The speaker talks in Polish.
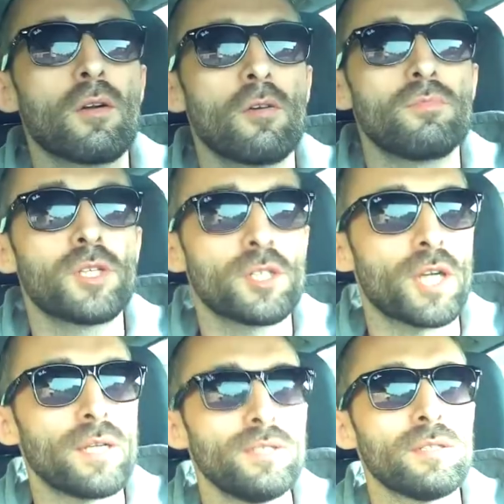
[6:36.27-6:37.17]

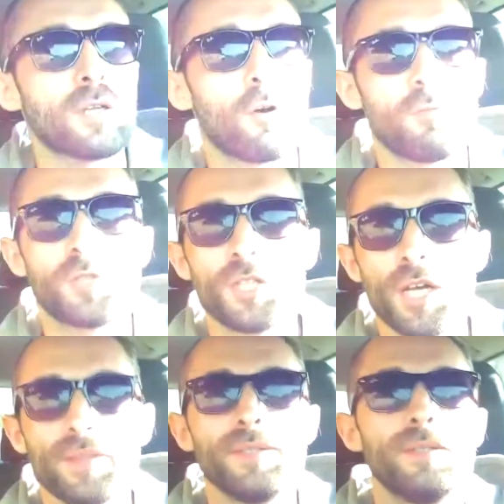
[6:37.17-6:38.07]
Kołobrzeżan?
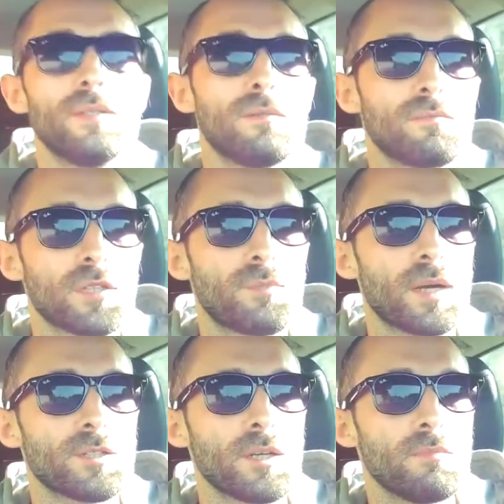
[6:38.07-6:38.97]
Kołobrzeżan,
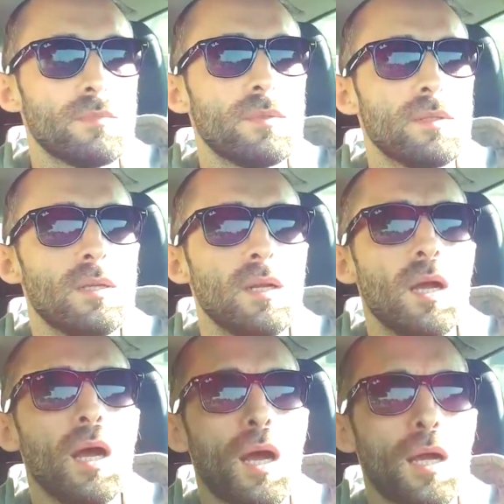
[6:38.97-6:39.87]
przepraszam
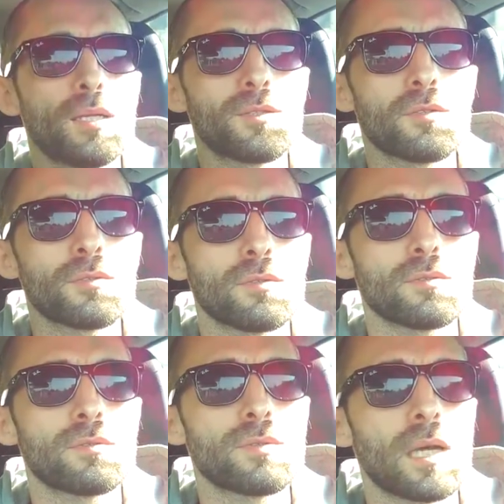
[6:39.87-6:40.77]
ale to,
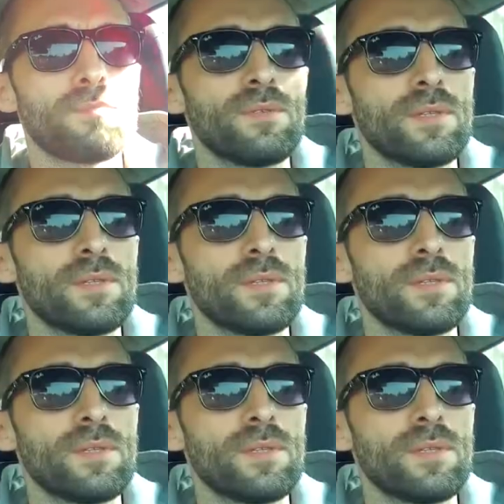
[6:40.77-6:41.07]
to, to tak mniej